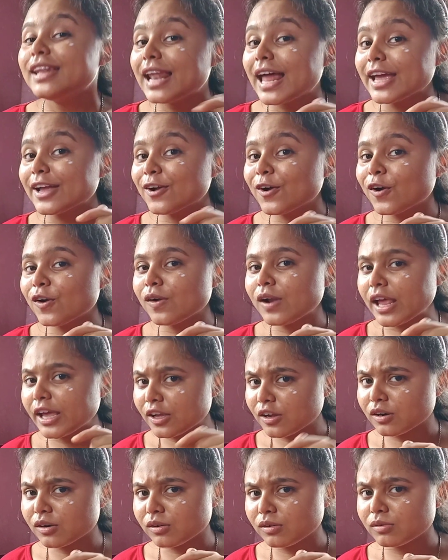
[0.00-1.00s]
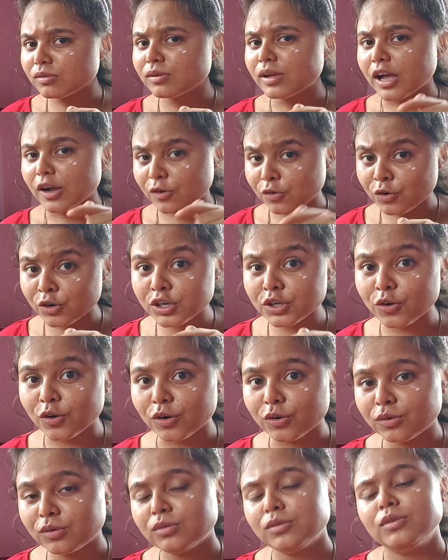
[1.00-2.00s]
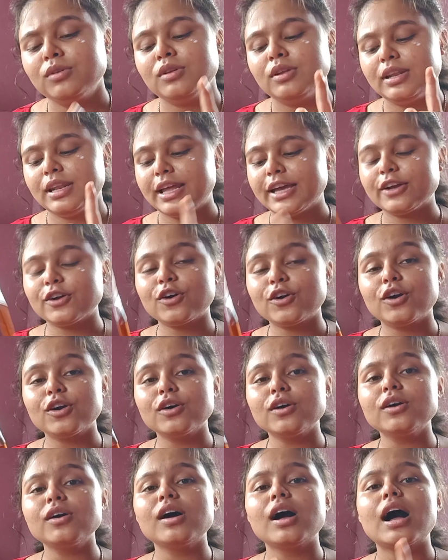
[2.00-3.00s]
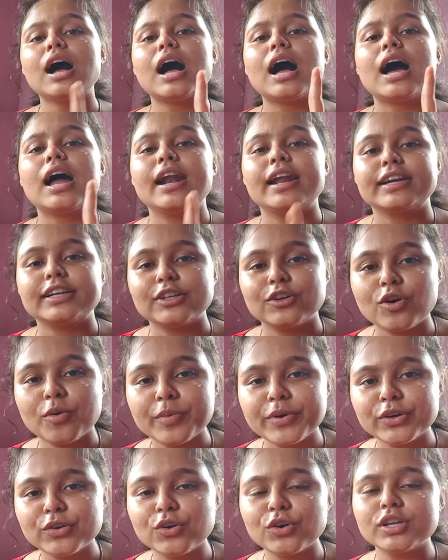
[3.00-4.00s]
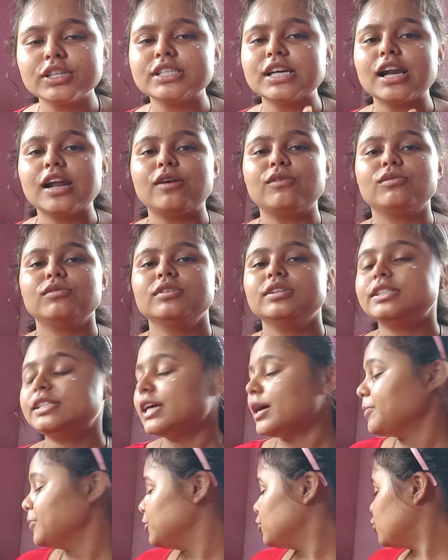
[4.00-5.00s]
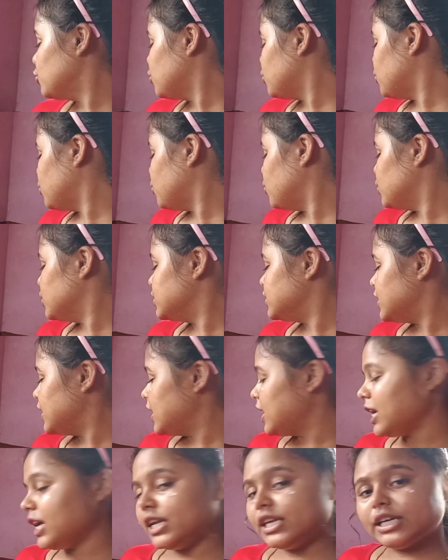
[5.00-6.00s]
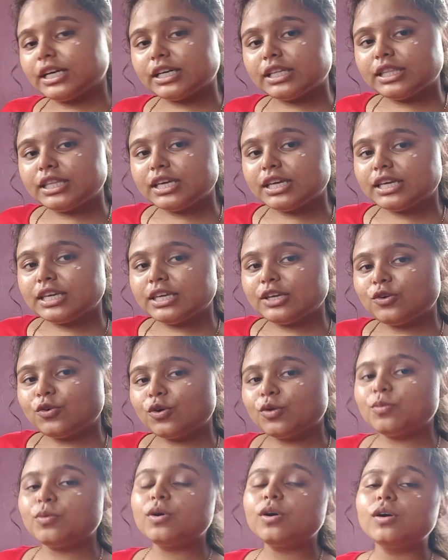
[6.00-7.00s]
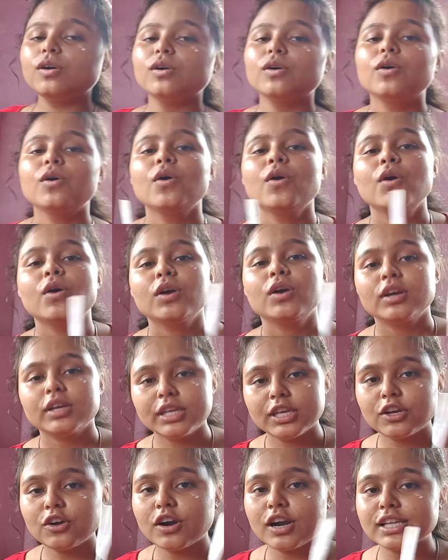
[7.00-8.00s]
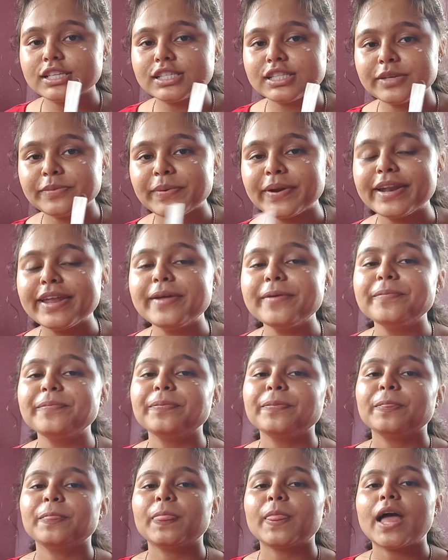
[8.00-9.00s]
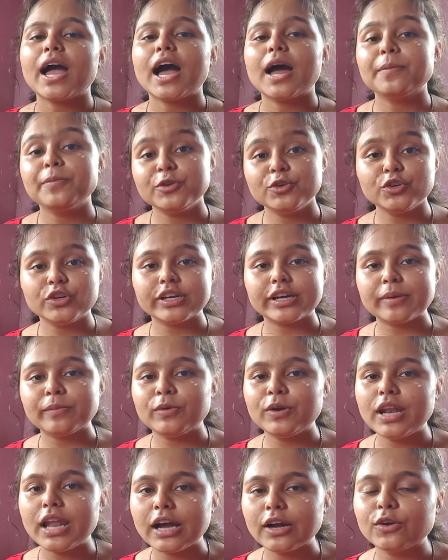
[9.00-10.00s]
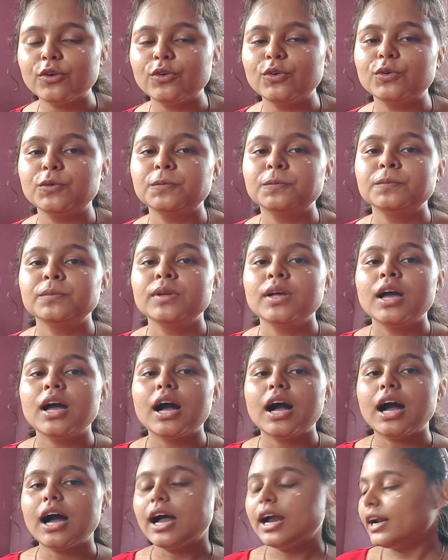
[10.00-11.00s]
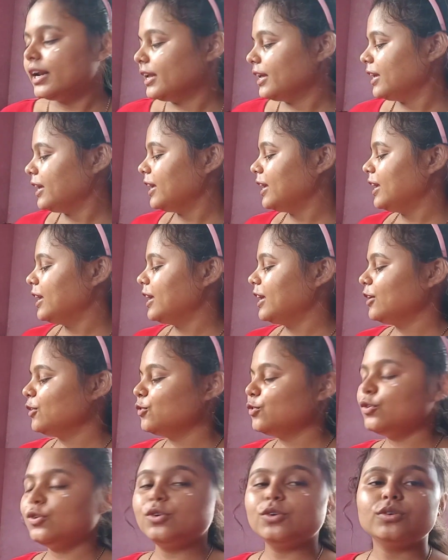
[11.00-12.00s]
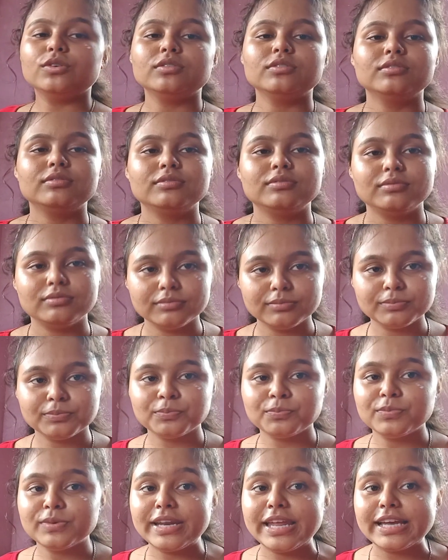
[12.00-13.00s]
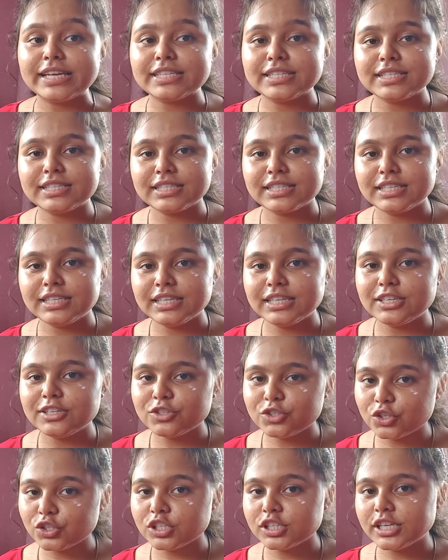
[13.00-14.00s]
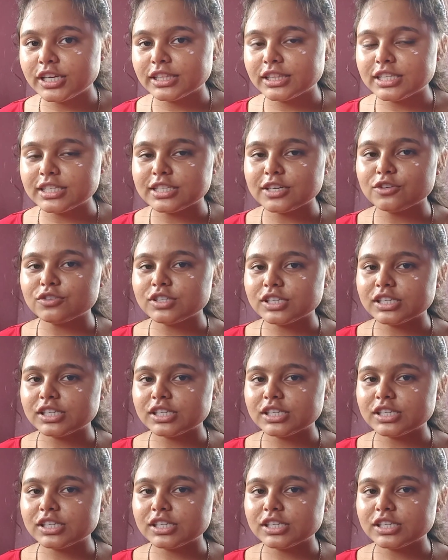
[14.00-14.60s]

লাইক করো লাইক করো এক্ষুনি করো লাইক করো আর একটা কমেন্ট করে জানাও যে আমি ওই যে এইটাকে দিয়ে কি করব কি করা যেতে পারে আর ভিডিওটা কেমন লাগলো আর এগুলোর নেক্সট কি যদি দেখতে চাও